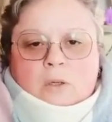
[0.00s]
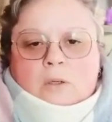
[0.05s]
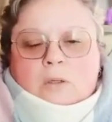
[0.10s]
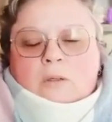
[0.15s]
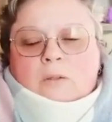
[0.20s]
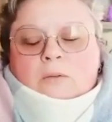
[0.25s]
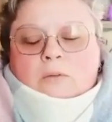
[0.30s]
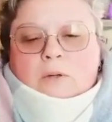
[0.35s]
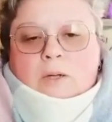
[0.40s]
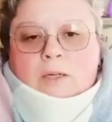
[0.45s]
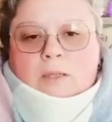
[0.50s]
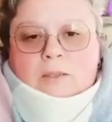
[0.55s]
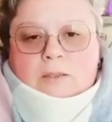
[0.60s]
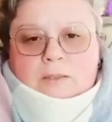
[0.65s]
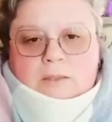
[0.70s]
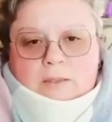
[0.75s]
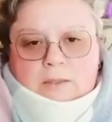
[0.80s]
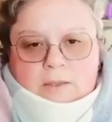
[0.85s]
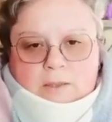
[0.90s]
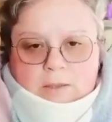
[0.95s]
Voilà,
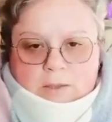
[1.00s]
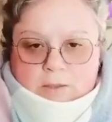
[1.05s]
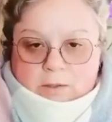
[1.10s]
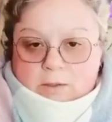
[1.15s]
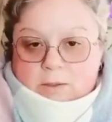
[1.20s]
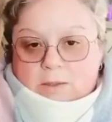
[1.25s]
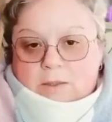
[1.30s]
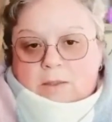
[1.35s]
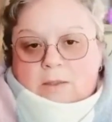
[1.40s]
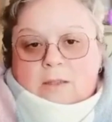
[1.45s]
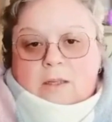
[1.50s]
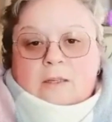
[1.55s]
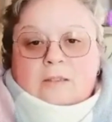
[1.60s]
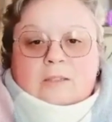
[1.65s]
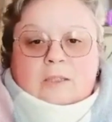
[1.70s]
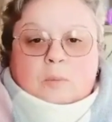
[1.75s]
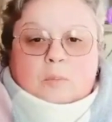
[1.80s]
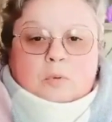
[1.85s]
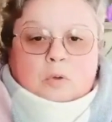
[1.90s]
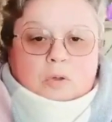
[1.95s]
euh, c'est très
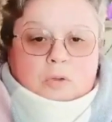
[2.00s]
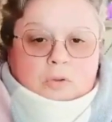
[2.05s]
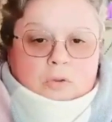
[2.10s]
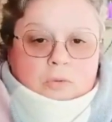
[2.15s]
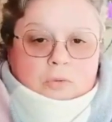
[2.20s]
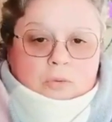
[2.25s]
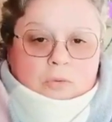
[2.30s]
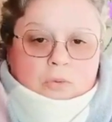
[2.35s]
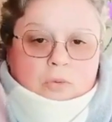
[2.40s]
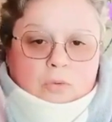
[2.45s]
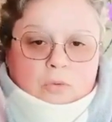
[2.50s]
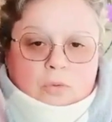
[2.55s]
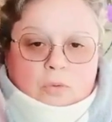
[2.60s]
important de,